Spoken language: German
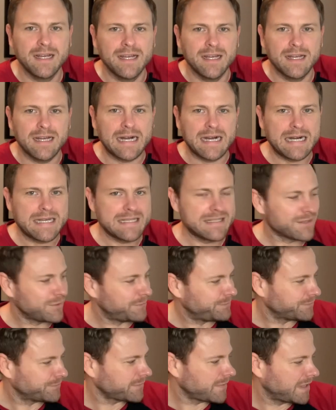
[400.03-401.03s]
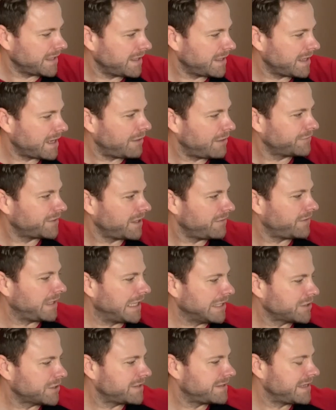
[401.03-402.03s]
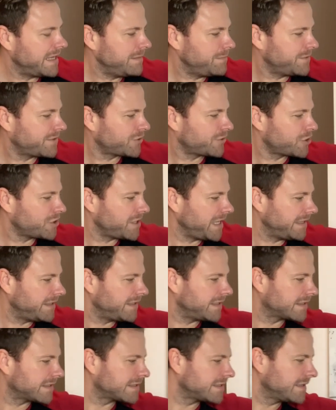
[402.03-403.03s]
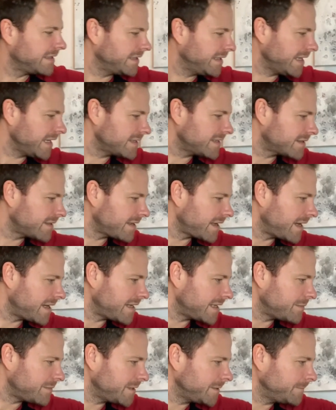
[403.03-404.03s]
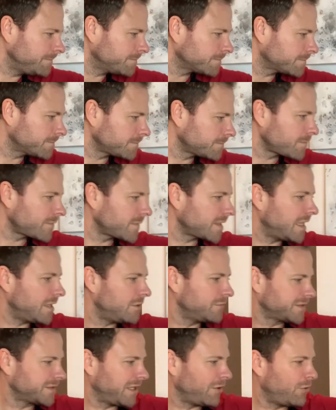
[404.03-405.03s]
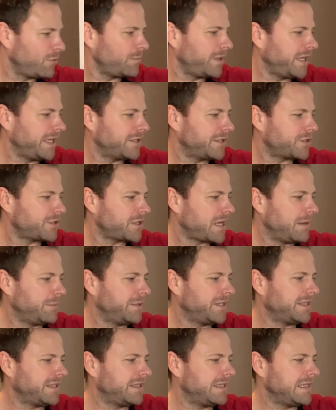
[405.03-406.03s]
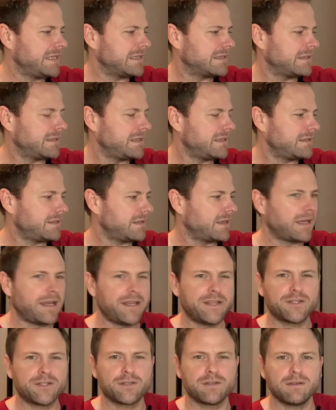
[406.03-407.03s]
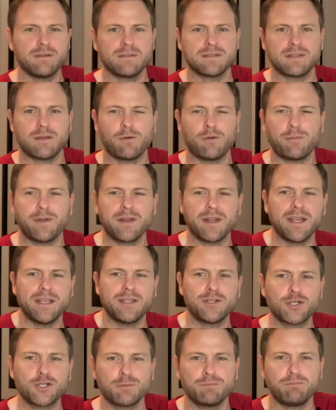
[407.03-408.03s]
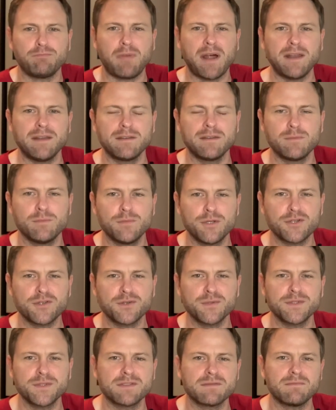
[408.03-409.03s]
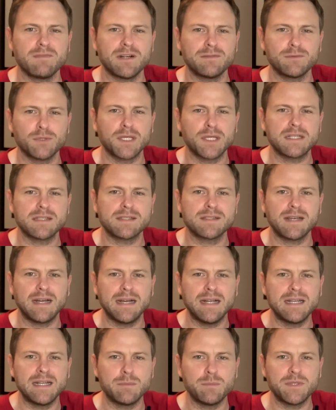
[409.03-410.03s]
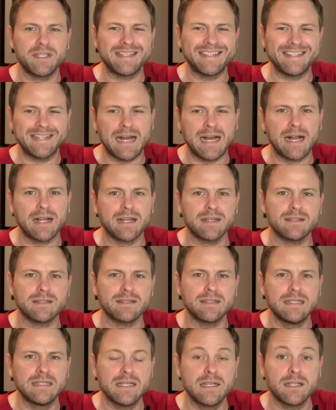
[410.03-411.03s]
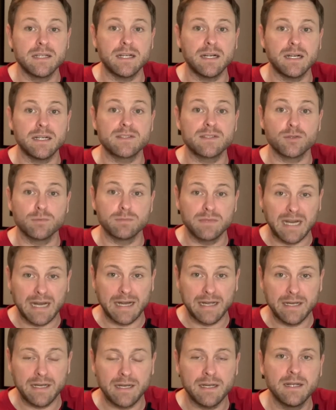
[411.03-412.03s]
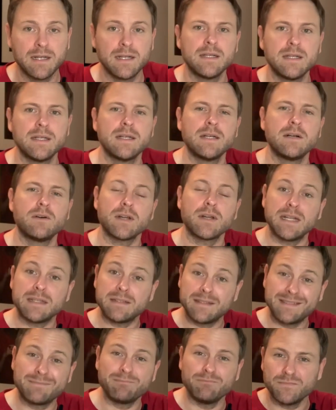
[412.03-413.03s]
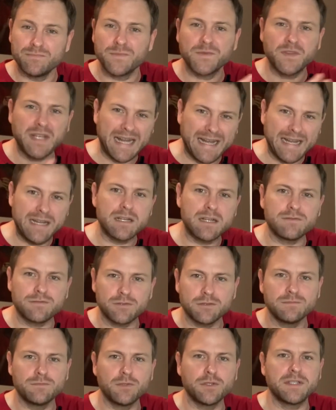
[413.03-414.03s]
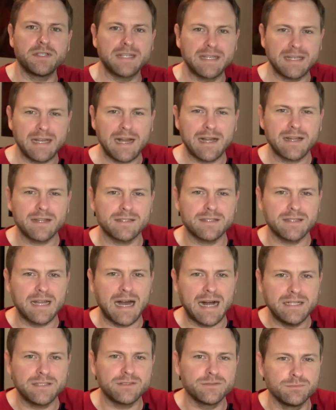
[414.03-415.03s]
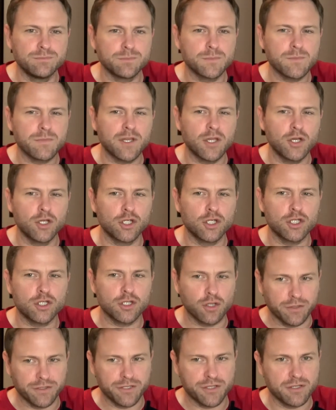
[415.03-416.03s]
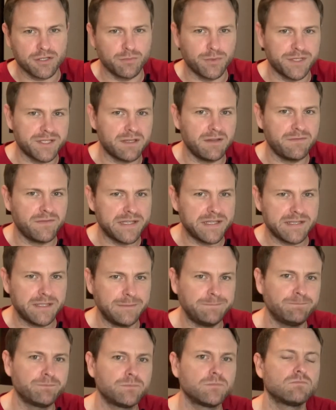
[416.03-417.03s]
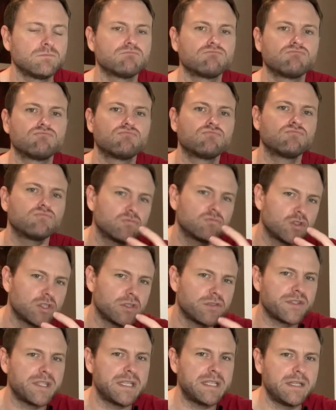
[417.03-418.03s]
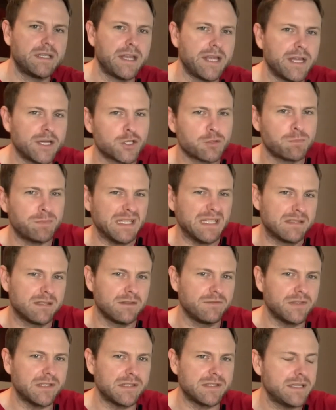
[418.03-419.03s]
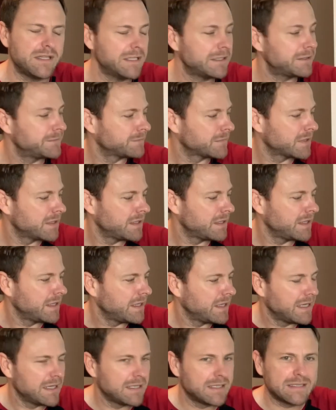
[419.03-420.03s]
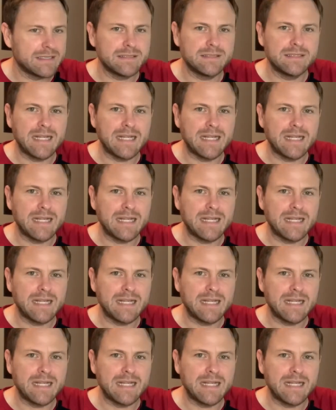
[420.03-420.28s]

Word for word: Also, auf der Flasche selbst steht jetzt nichts, aber auf der Homepage habe ich gelesen, ist eine recht, sagen wir mal, eine recht spannende Mischung. Und zwar wurde das Teil nämlich gelagert äh, zum Teil oder ein, ein Teil davon wurde gelagert in alten schottischen Whiskyfässern. Ist jetzt nicht näher spezifiziert. Ein